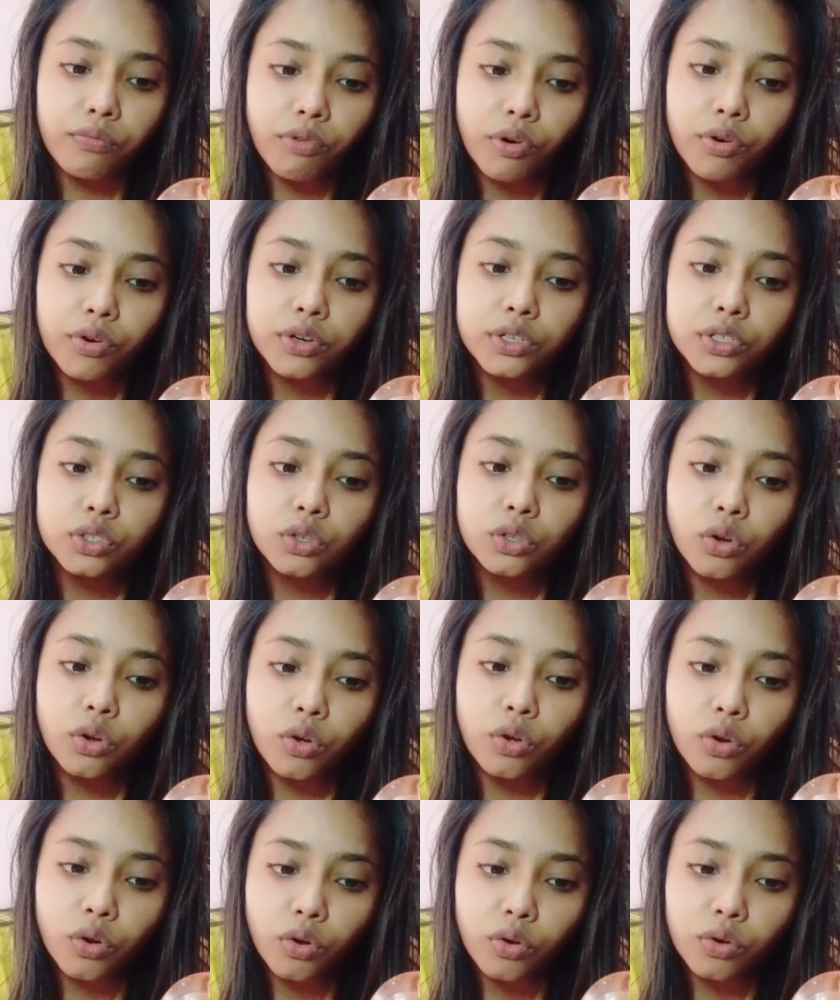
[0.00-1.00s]
वोंट
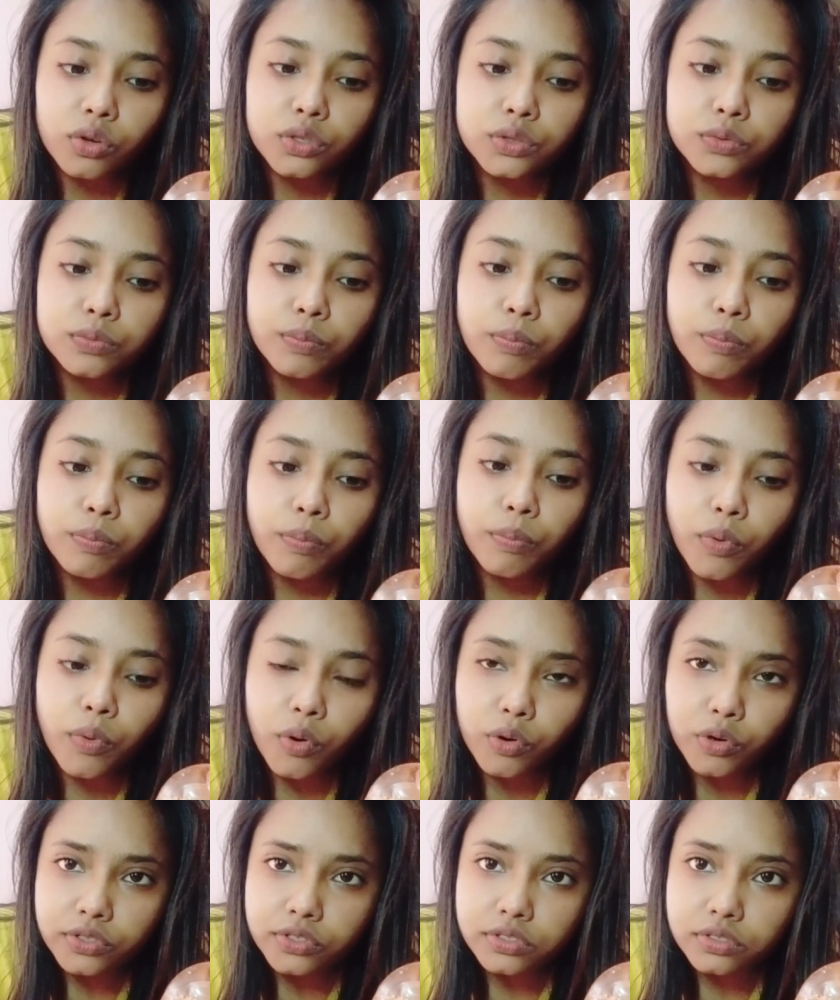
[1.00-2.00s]
क्लोज
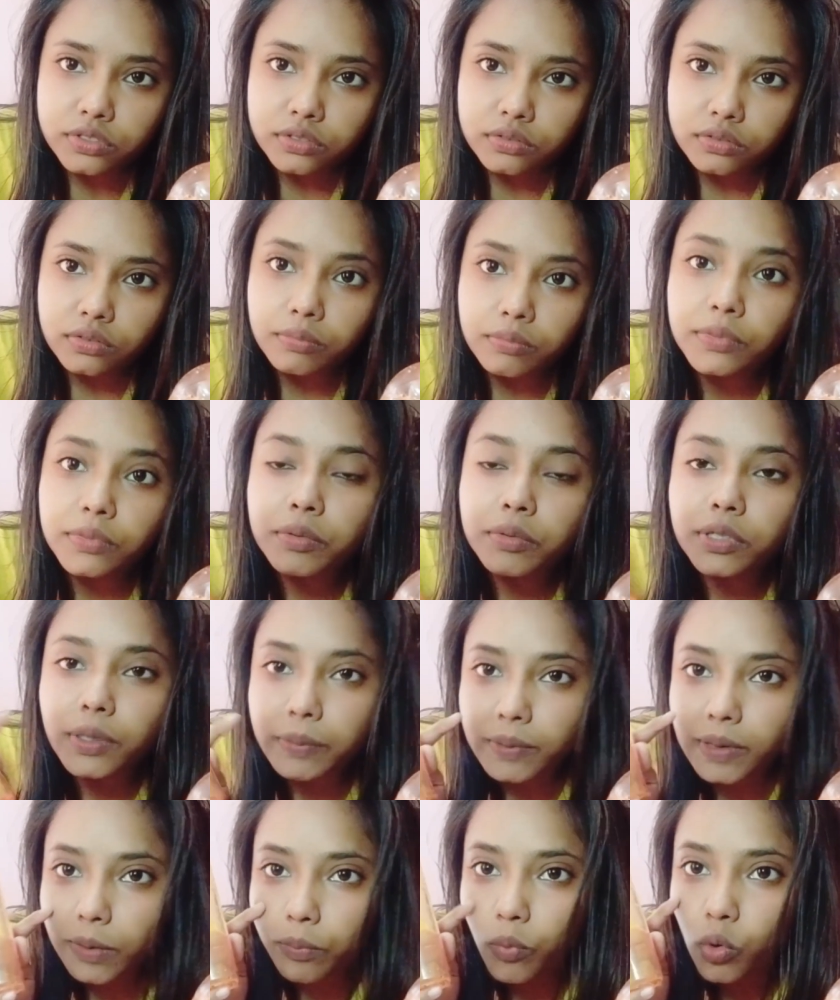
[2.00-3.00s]
पोर्स ये मतलब
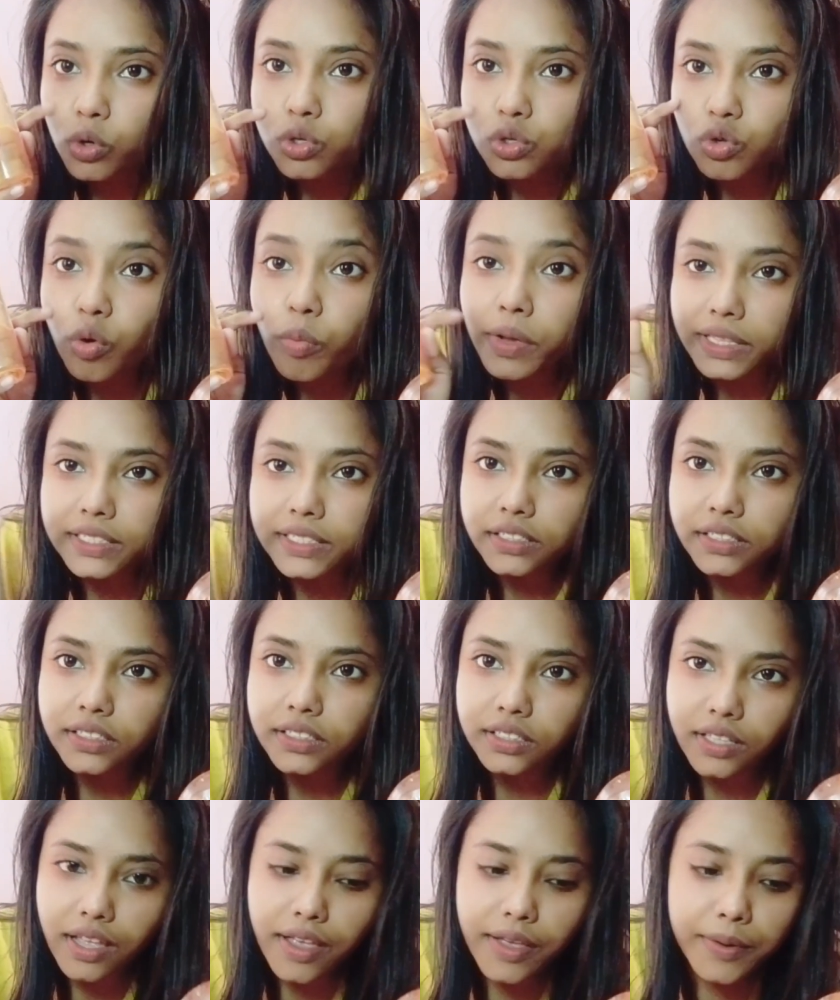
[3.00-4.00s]
कि पोर्स को बंद कर
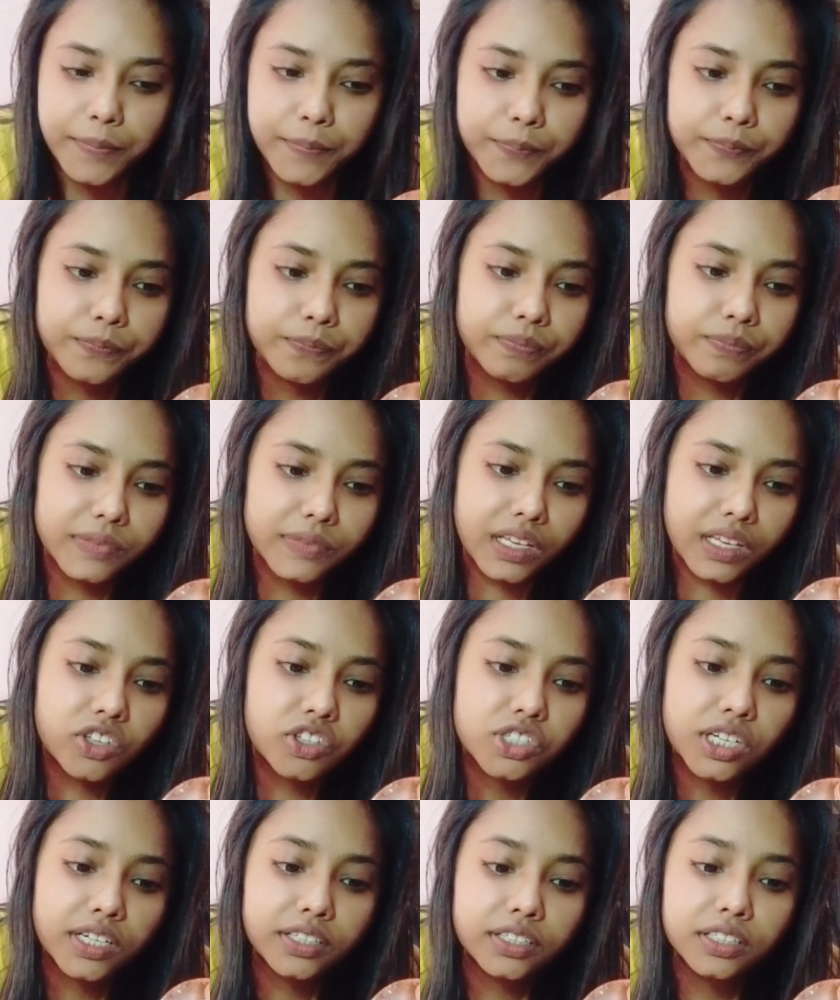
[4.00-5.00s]
देता है
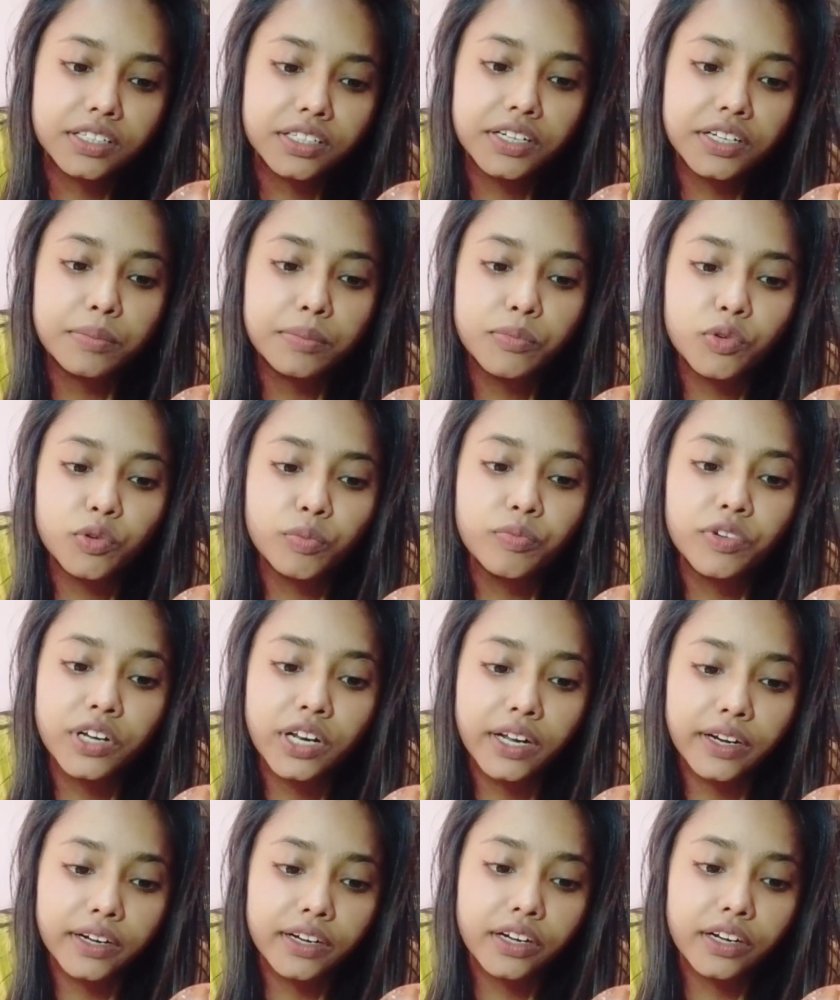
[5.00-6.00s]
जेंटली रिमूव
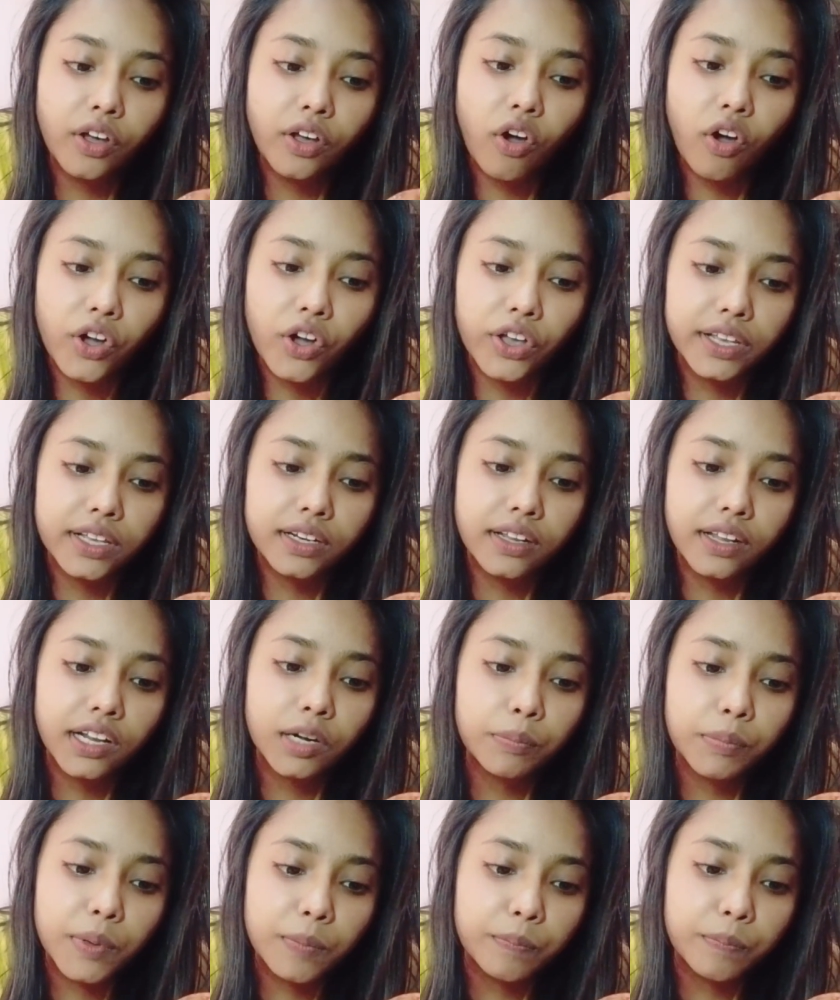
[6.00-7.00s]
डर्ट ऑयल एंड
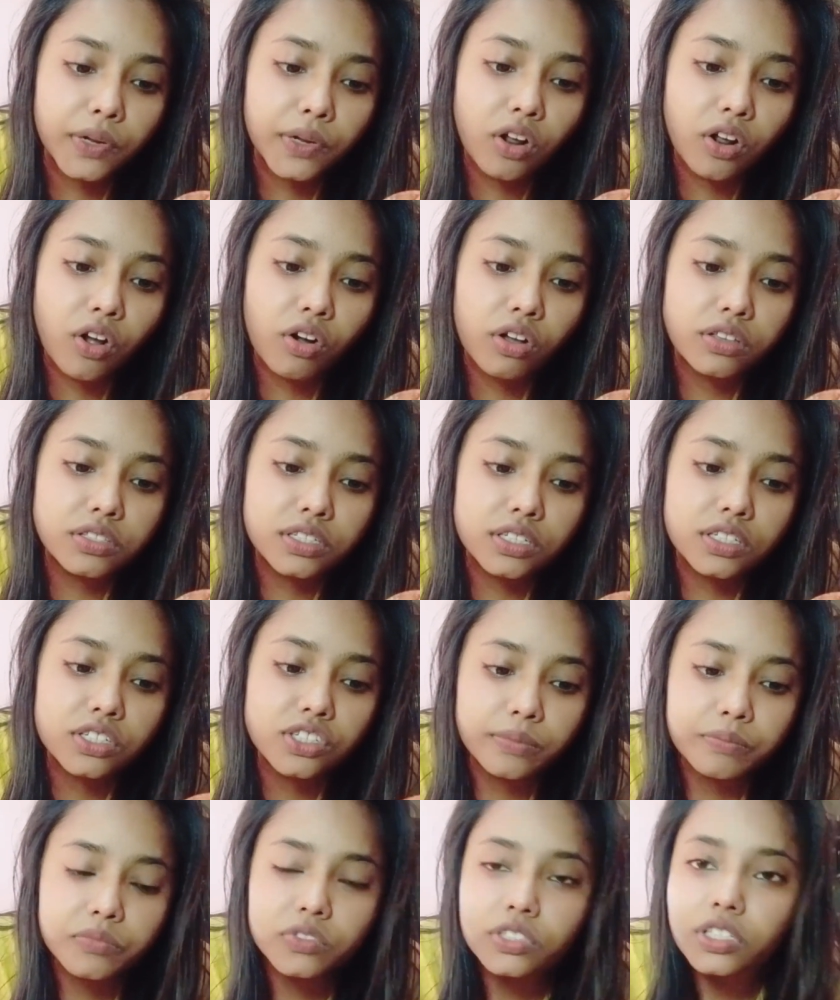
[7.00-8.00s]
पिम्पल कॉजिंग
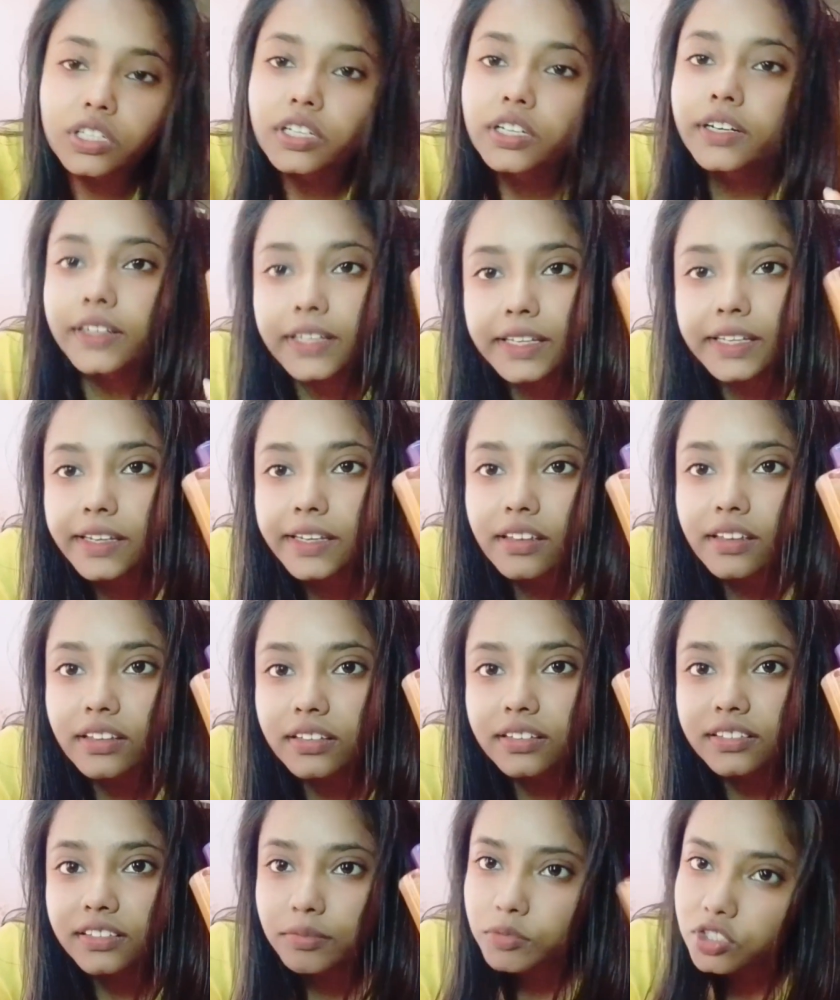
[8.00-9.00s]
जम्स ठीक है
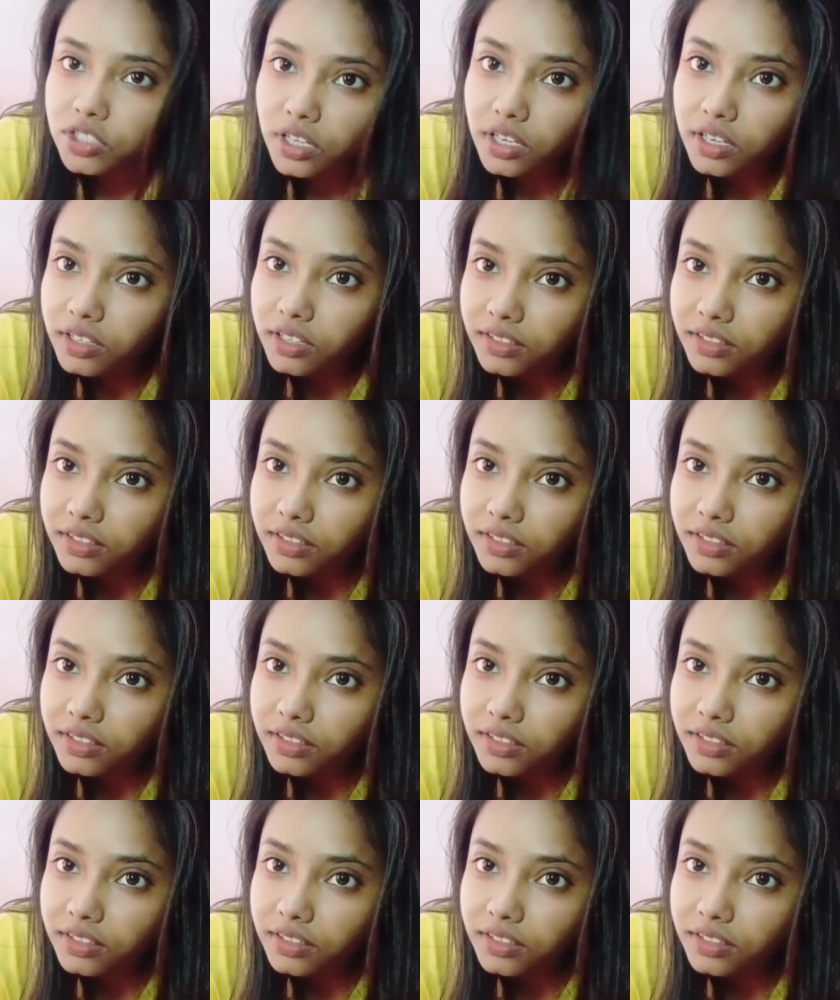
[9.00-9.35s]
समझ गए